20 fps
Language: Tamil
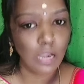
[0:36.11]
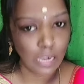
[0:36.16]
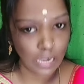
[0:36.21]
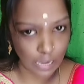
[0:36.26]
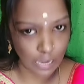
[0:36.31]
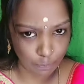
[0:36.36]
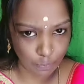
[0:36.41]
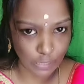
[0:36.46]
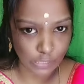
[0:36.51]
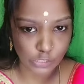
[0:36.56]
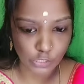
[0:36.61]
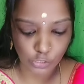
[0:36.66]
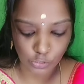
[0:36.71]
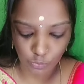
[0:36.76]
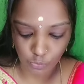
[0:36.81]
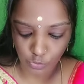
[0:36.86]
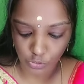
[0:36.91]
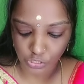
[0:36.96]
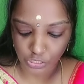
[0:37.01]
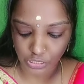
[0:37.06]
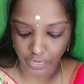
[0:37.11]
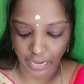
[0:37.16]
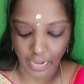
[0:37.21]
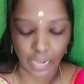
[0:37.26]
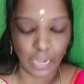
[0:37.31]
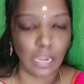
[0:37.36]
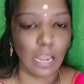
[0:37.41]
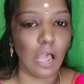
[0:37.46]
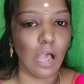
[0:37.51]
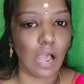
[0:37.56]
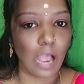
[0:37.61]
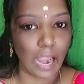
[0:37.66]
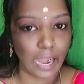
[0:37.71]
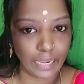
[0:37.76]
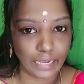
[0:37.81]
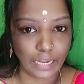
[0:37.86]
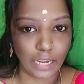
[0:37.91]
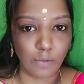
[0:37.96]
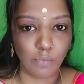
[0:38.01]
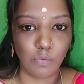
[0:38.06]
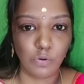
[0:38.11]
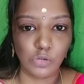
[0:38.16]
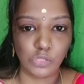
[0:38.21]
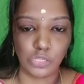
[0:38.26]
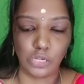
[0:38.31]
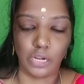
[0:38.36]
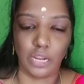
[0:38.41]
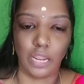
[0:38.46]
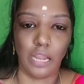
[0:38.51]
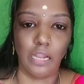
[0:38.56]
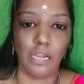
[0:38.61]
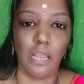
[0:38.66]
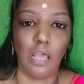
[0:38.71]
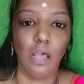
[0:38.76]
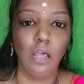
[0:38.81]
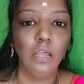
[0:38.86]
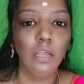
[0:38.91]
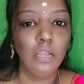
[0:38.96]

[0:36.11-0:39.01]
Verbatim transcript: இல்லை ப்ளஸ் டூ முடிச்சிருக்கீங்களா ஐடிஐ முடிச்சிருக்கீங்களா